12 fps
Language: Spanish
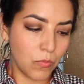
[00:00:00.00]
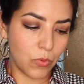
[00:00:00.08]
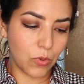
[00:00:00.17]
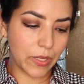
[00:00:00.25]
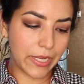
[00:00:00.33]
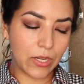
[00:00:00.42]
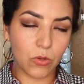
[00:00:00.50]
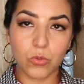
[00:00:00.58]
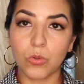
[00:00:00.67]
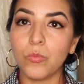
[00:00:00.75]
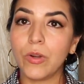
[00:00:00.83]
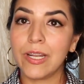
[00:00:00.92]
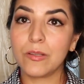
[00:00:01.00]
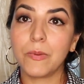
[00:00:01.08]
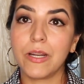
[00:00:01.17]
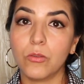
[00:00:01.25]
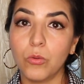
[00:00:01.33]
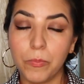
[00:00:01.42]
porque no son buenas
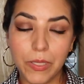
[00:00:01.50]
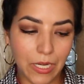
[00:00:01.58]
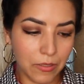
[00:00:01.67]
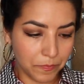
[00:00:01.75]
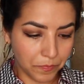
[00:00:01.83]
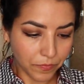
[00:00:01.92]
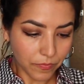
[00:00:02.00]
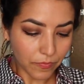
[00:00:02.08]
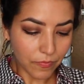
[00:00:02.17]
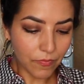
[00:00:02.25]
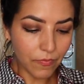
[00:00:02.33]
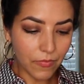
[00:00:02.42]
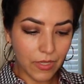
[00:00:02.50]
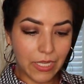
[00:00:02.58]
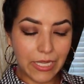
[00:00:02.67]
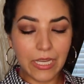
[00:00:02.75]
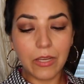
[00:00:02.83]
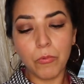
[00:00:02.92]
para tu piel.
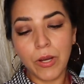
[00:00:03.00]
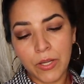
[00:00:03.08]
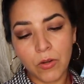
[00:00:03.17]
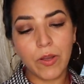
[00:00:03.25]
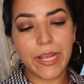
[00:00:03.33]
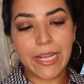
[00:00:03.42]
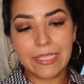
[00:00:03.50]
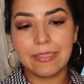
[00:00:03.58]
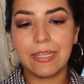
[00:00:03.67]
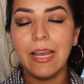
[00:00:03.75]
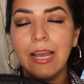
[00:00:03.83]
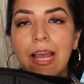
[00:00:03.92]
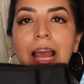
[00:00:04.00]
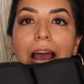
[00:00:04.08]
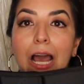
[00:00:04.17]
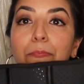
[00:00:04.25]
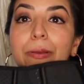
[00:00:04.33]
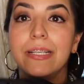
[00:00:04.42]
Y bueno, esta,
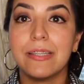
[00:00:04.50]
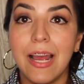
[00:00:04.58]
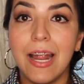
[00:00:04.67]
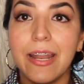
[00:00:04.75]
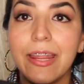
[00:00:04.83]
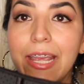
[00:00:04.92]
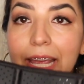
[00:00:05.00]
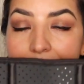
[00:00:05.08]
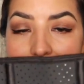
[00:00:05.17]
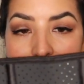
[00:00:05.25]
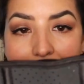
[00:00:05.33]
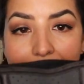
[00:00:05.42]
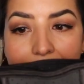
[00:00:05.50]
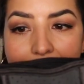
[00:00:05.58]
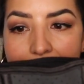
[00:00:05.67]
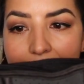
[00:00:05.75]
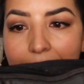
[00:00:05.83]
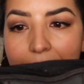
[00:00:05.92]
a pesar de que está
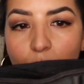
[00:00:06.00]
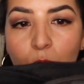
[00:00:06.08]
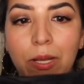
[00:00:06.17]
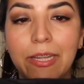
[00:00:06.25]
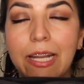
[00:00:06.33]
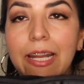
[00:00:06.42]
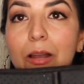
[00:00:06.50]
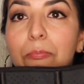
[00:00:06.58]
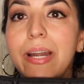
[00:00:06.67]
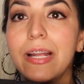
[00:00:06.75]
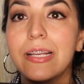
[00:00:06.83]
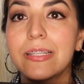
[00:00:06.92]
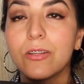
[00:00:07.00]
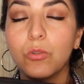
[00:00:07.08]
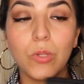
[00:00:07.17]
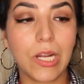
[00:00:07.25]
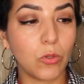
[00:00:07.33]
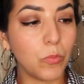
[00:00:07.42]
hecha de un material para hacer
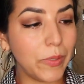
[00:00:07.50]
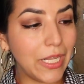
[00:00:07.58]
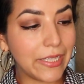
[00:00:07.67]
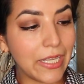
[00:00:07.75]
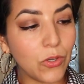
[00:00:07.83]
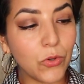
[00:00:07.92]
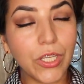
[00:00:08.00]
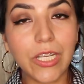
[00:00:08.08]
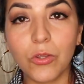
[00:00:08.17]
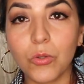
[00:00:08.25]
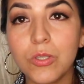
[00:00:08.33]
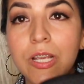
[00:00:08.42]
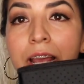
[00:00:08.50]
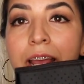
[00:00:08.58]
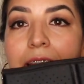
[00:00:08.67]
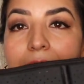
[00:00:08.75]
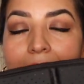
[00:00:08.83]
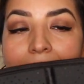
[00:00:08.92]
sudar tu piel, tiene hoyitos
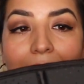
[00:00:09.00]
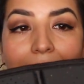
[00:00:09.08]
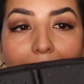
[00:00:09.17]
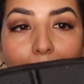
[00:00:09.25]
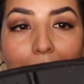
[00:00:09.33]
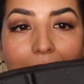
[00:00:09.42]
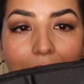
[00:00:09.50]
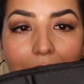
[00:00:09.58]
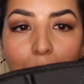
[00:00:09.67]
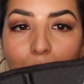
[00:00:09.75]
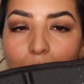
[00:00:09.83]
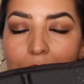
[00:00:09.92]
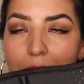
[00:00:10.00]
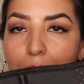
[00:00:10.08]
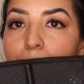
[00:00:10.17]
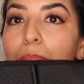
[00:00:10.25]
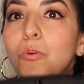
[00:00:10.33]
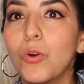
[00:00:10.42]
en cada parte por, si,
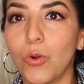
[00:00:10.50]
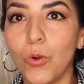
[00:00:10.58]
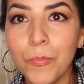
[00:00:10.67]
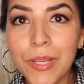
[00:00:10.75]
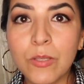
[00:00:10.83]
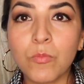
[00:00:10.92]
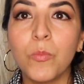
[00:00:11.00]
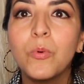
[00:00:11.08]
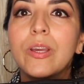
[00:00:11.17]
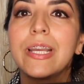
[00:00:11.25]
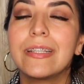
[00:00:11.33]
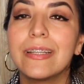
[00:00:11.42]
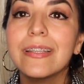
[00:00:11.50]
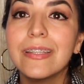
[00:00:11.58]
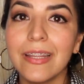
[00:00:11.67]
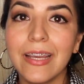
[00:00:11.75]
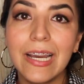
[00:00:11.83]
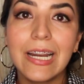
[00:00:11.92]
por lo mismo, porque esta
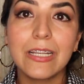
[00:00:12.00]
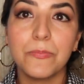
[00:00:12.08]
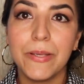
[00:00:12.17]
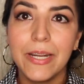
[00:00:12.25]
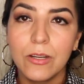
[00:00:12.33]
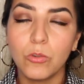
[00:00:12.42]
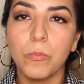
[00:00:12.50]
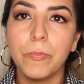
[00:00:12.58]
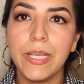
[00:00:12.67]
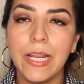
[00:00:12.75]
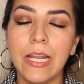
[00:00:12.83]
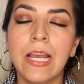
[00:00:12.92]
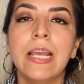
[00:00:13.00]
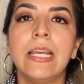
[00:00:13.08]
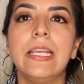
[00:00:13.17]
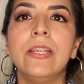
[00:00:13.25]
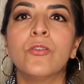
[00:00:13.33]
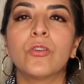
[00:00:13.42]
sí deja respirar tu piel
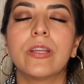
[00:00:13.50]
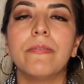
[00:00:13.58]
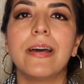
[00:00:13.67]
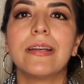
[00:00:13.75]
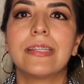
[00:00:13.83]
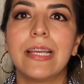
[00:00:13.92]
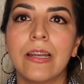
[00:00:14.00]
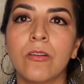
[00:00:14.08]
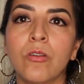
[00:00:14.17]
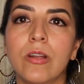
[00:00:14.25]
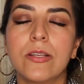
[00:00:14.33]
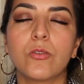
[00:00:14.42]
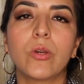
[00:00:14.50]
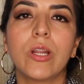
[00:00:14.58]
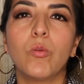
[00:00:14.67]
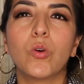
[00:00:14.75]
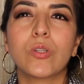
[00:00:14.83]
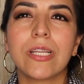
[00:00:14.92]
y no te va a hacer eso que
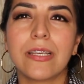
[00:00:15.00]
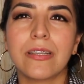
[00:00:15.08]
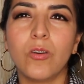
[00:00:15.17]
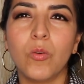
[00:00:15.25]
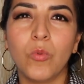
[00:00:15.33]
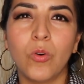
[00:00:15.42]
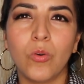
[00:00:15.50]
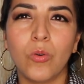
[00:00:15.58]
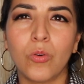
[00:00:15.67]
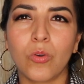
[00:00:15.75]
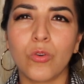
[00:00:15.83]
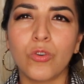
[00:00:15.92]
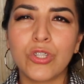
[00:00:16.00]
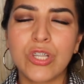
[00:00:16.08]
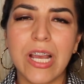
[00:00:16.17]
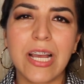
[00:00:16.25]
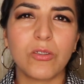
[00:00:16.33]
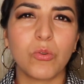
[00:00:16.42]
luego se hace como
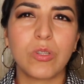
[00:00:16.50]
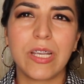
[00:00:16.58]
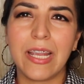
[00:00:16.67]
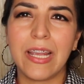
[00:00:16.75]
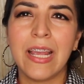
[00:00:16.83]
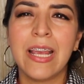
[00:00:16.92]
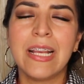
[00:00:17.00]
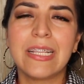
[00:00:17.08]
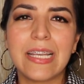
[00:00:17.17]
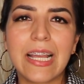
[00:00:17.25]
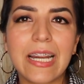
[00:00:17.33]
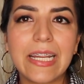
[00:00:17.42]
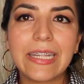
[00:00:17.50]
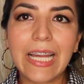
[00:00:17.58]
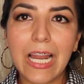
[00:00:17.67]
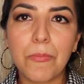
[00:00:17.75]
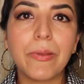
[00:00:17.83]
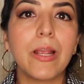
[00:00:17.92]
ronchas o se, se irrita
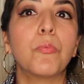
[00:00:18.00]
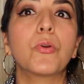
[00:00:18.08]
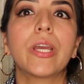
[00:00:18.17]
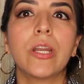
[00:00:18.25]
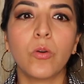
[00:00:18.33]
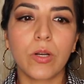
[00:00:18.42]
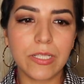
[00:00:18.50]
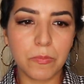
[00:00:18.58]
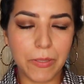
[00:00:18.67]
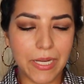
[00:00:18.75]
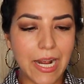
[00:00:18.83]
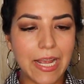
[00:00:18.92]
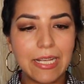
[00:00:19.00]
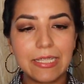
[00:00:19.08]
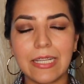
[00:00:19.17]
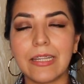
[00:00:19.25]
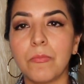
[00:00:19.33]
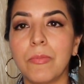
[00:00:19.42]
la piel porque no respira.
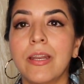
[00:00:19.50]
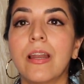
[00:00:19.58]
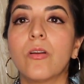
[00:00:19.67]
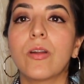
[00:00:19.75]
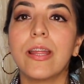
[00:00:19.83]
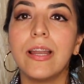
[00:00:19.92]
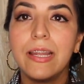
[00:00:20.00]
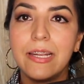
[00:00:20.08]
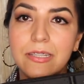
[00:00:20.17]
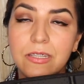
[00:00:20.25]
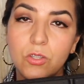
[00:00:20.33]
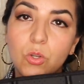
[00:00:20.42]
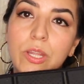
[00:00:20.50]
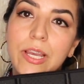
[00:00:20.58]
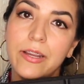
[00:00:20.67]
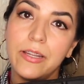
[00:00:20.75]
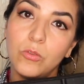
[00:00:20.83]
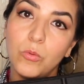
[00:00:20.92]
Esta también a la hora del ejercicio
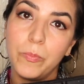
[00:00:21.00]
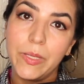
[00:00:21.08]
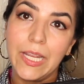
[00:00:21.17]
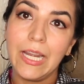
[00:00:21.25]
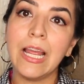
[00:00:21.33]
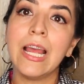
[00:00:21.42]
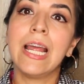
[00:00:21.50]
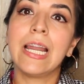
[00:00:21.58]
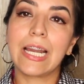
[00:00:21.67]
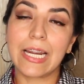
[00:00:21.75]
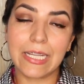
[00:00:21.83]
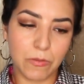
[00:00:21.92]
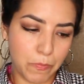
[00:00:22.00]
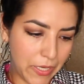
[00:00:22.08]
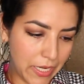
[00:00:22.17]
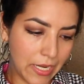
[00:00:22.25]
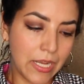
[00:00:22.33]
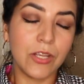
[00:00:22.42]
deja que tu piel
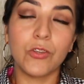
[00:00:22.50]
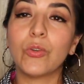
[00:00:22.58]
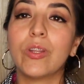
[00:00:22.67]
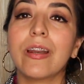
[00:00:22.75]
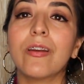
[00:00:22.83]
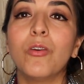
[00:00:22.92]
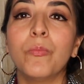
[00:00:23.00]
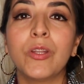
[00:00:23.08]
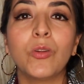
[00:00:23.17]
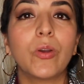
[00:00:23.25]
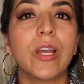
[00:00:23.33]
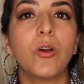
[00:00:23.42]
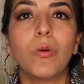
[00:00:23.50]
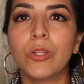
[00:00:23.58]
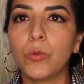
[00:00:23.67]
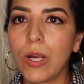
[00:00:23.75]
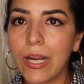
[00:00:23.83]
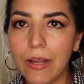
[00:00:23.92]
respire. Yo te recomiendo que en
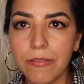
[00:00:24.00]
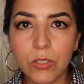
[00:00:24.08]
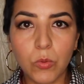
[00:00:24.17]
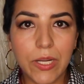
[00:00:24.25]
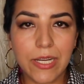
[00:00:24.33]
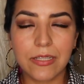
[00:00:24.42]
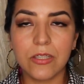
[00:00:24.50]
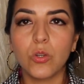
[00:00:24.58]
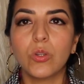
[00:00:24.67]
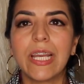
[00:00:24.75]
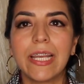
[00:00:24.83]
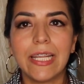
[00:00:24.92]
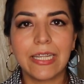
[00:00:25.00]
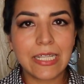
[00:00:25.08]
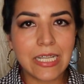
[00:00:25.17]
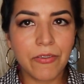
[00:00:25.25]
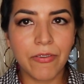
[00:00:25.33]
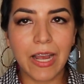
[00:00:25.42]
cuanto acabes tu ejercicio te quites
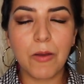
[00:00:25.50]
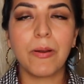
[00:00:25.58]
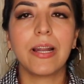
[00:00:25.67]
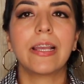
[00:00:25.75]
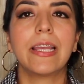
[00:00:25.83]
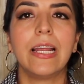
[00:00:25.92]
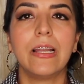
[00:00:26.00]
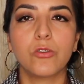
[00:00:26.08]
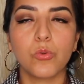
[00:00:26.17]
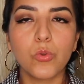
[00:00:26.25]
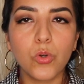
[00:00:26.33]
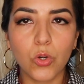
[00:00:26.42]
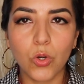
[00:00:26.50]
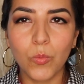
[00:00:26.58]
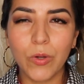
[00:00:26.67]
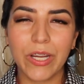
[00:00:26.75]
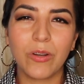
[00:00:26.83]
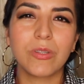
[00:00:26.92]
la faja para que el sudor
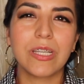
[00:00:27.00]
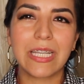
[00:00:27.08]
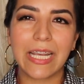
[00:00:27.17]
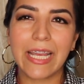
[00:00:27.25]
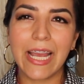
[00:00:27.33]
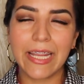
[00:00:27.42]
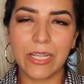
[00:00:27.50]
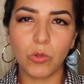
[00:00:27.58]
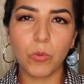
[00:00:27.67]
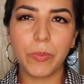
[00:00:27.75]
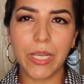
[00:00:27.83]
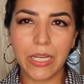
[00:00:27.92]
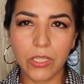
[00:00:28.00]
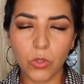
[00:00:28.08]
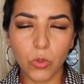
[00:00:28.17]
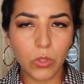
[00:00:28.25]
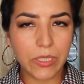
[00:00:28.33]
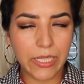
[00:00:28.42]
como que no se seque ahí en tu piel y
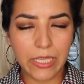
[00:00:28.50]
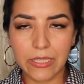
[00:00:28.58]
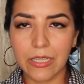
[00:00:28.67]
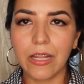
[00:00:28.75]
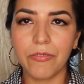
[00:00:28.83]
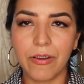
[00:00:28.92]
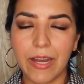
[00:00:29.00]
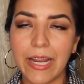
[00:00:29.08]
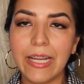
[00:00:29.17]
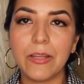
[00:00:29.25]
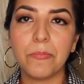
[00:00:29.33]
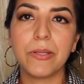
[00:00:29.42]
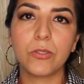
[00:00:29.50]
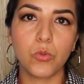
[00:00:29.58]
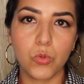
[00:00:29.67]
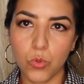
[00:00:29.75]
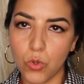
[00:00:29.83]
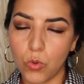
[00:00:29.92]
todo, te quites la faja y limpies tu
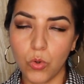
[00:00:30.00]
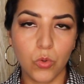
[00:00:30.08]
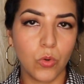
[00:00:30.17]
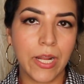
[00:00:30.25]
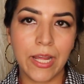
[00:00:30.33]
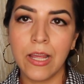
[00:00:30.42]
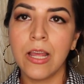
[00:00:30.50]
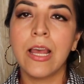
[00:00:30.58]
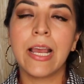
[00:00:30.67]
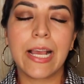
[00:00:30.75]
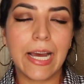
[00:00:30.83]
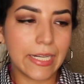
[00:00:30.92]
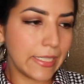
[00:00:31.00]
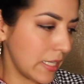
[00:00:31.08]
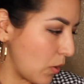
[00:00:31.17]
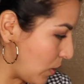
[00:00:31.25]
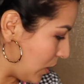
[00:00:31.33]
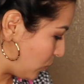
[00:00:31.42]
sudor con una garrita o